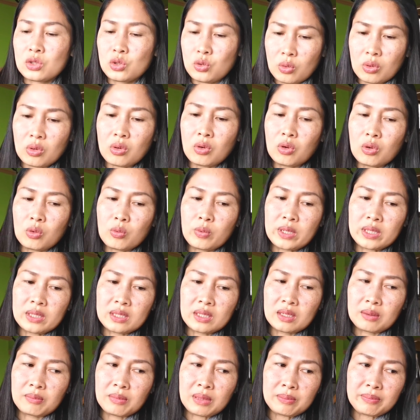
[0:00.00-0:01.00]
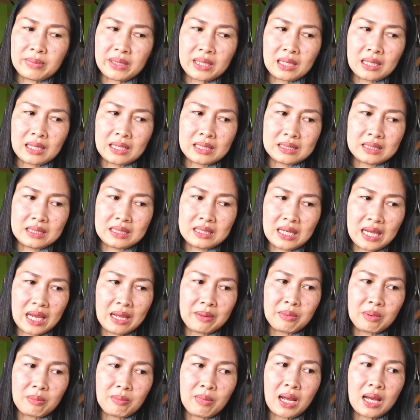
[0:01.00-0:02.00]
ช่วงโควิด เนี่ย มันเป็นอะไรที่แย่
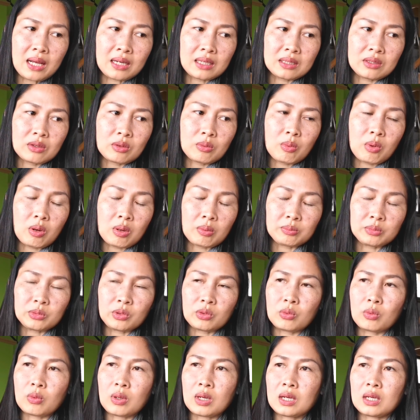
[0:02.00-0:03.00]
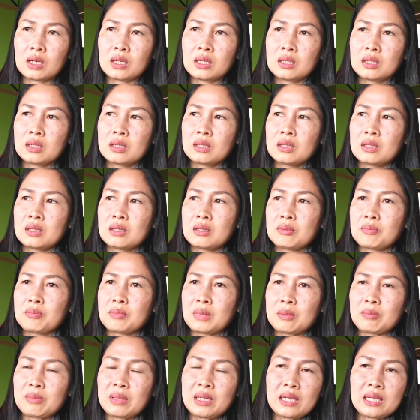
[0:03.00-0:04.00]
มากๆเลยรู้บอกตรงว่า
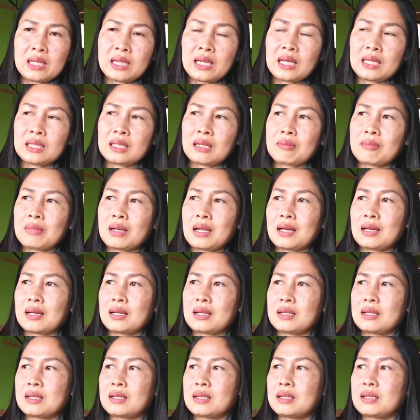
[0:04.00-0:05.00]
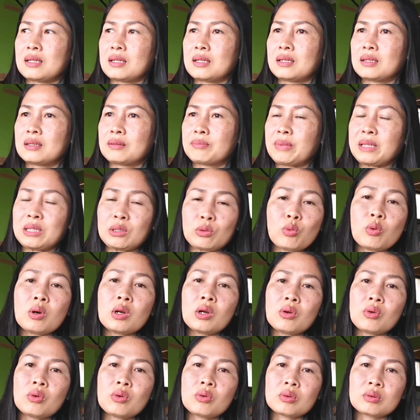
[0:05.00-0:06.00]
มันไม่ได้แค่ทำลายไปทั่ว
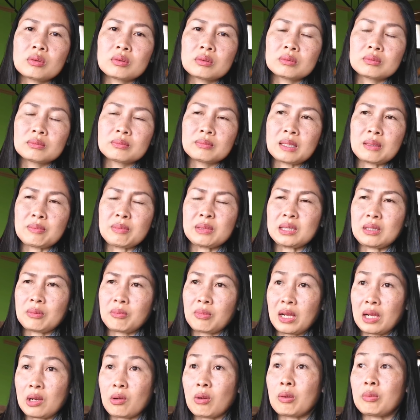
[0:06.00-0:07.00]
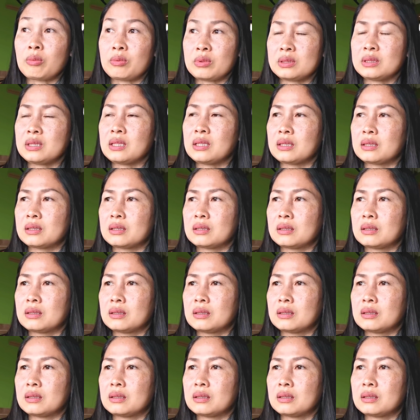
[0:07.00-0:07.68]
โลก แต่มันทำลายความรู้สึก